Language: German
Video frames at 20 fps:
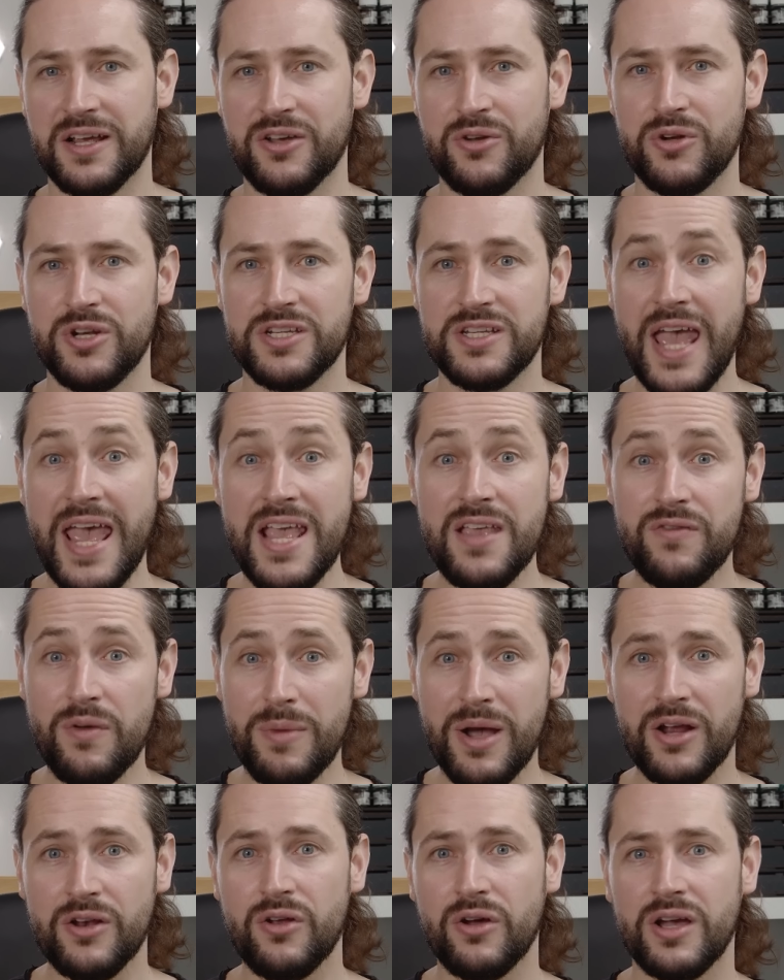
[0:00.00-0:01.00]
angekündigt, hey, wir
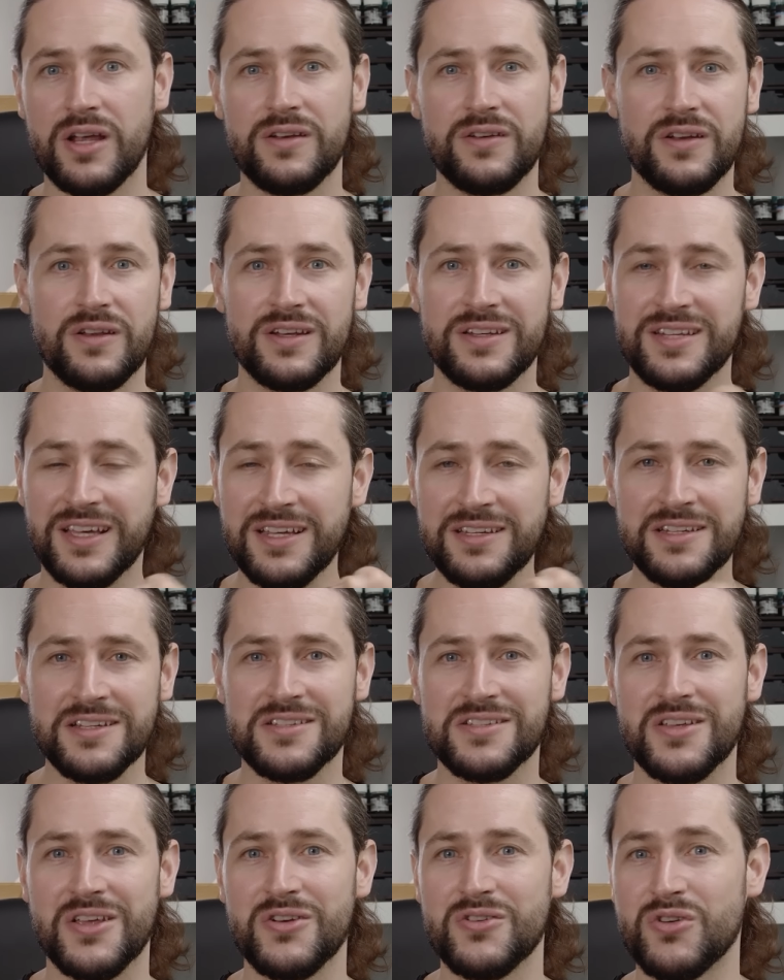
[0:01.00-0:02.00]
machen noch ein
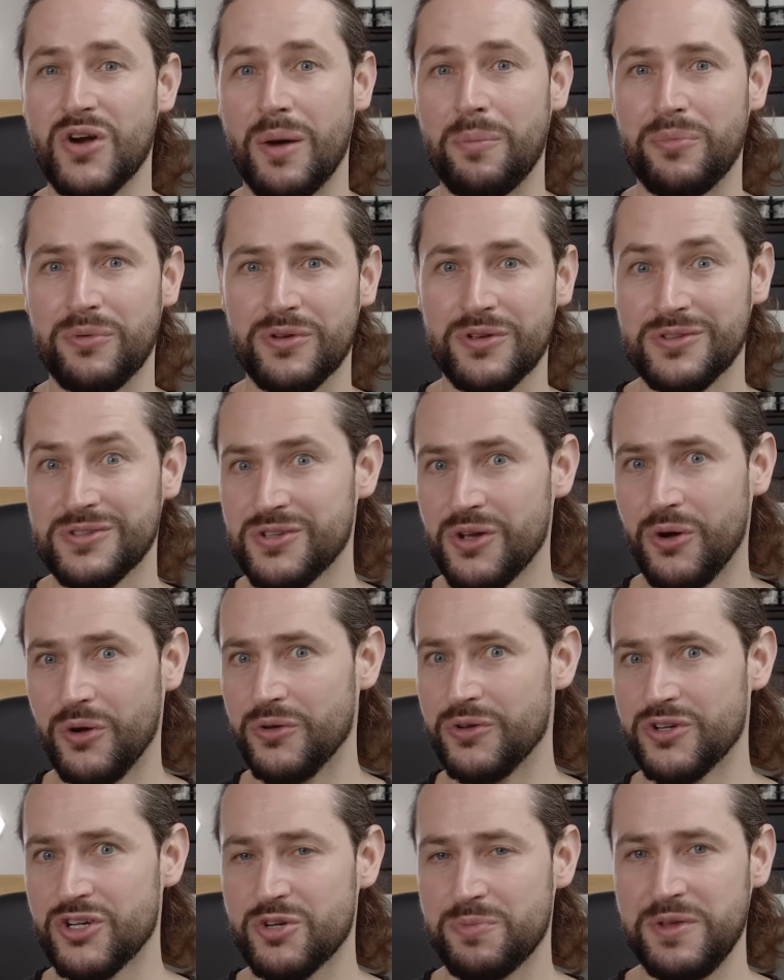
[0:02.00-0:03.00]
drittes äh, Drop
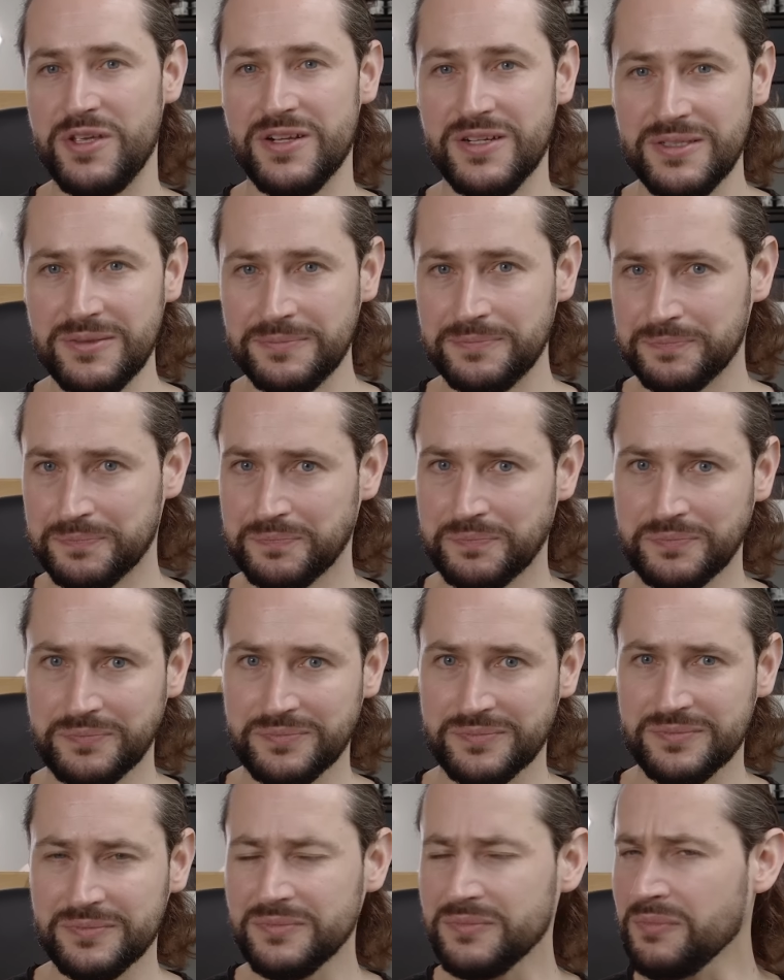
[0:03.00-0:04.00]
Zone Spiel
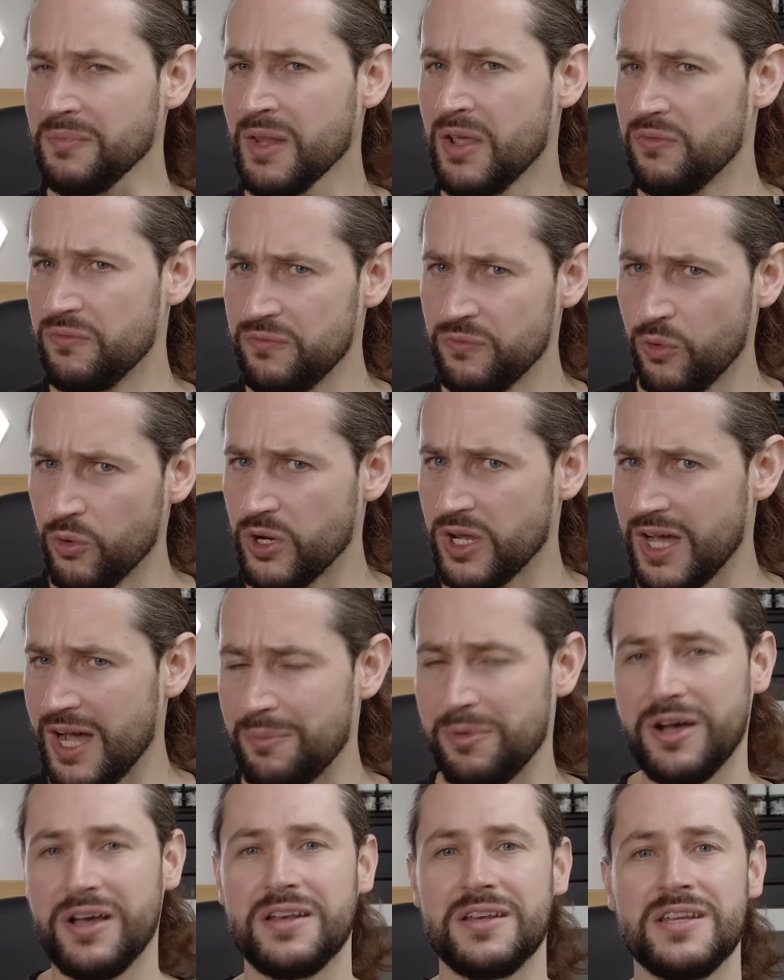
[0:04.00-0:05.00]
wurde
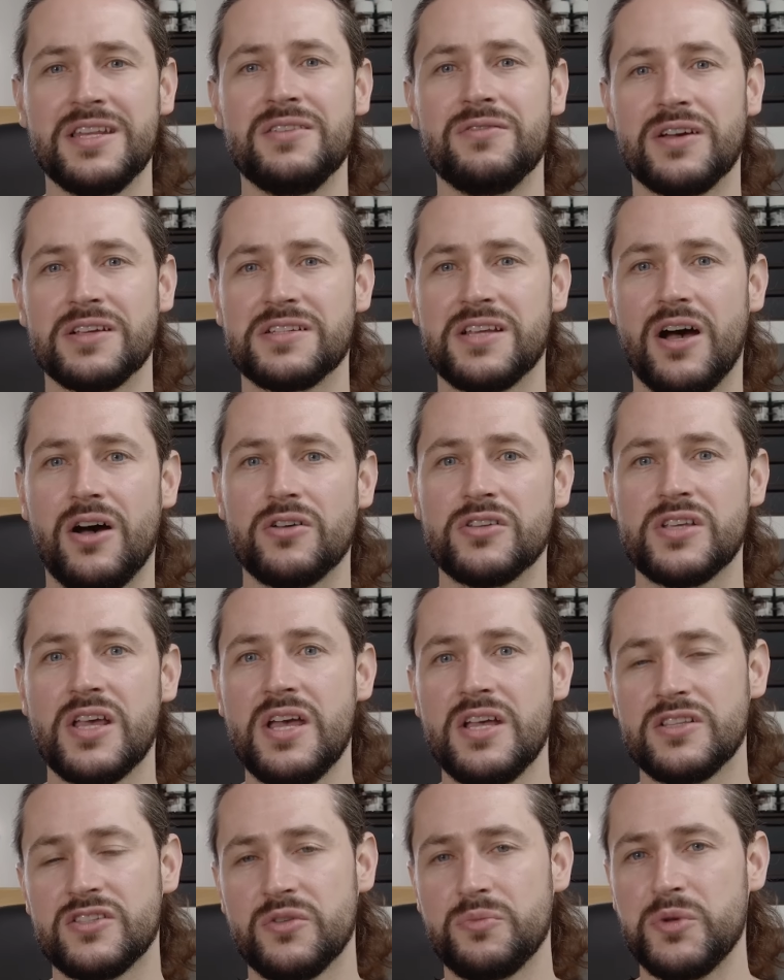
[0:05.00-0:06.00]
aber nie was draus,
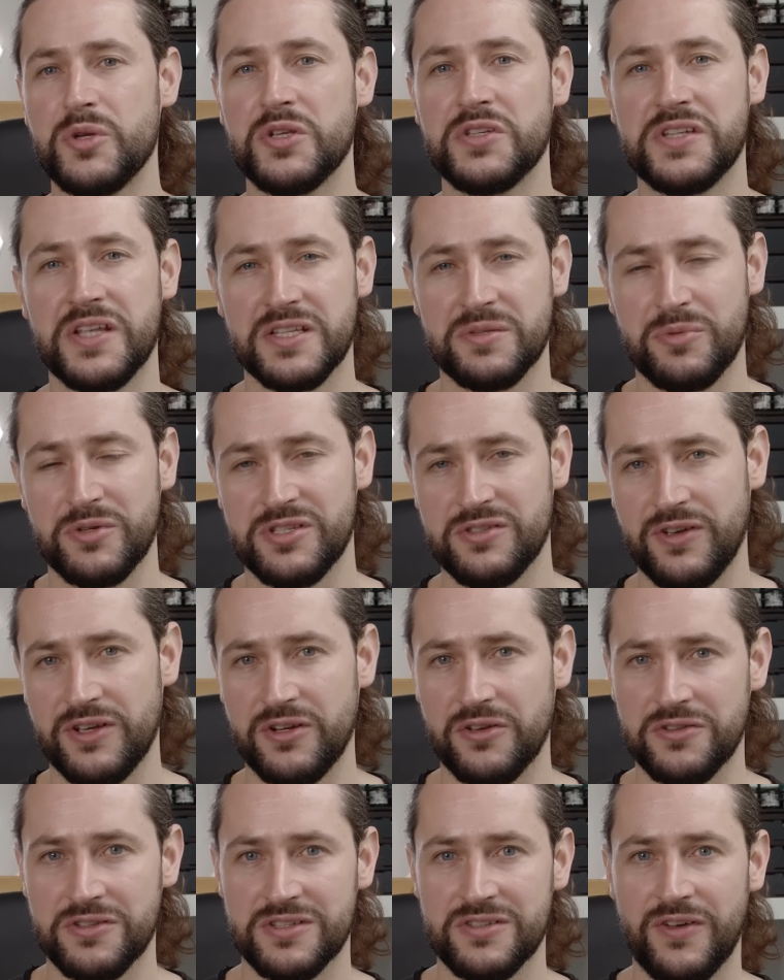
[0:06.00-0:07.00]
zumindest jetzt bis
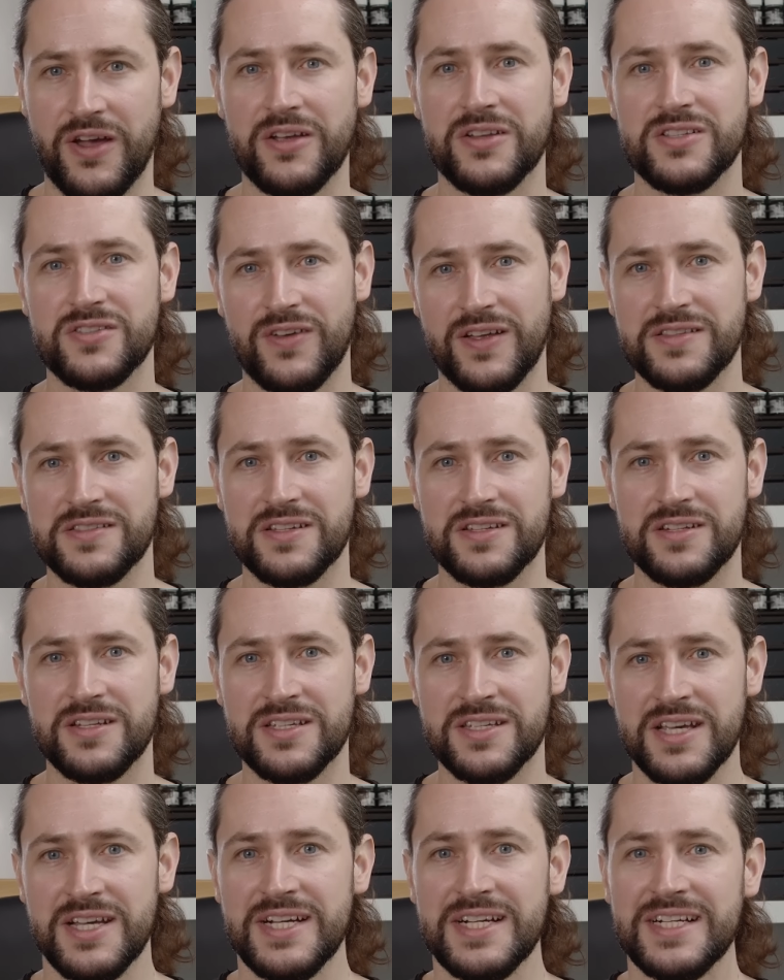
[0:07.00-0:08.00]
2022
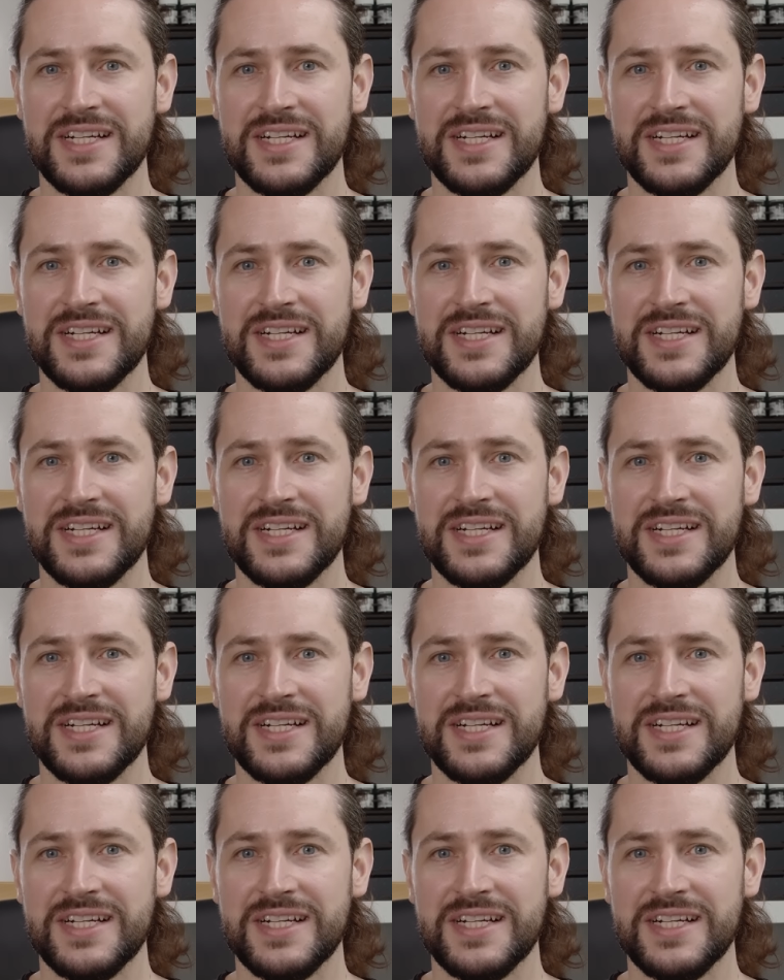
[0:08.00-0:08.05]
nicht.